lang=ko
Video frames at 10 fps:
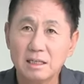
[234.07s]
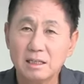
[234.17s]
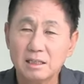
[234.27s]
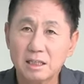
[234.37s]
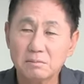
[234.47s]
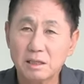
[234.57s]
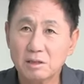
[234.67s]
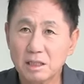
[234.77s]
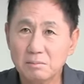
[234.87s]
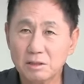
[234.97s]
쌍방울이
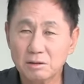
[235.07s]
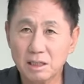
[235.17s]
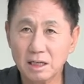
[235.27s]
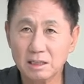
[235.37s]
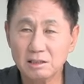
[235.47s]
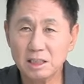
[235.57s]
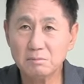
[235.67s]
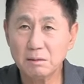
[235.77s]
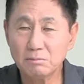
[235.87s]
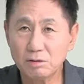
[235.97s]
김성태가
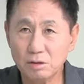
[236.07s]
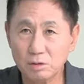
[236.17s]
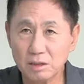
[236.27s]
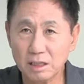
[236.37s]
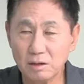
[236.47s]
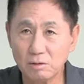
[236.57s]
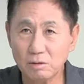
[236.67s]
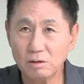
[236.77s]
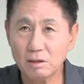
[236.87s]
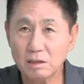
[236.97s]
칠십만 불을 줬다라고.
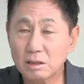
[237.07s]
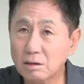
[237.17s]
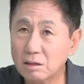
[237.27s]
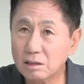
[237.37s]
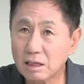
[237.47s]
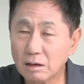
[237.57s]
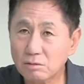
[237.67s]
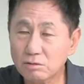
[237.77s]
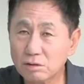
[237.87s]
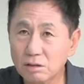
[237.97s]
이걸
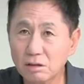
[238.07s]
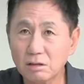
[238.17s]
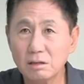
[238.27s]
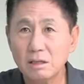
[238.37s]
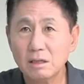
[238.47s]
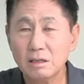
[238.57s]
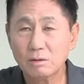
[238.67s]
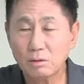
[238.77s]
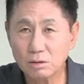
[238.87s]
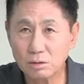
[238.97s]
갖고서
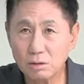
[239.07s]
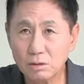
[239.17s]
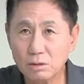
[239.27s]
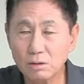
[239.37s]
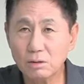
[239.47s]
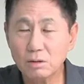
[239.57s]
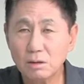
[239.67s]
공소,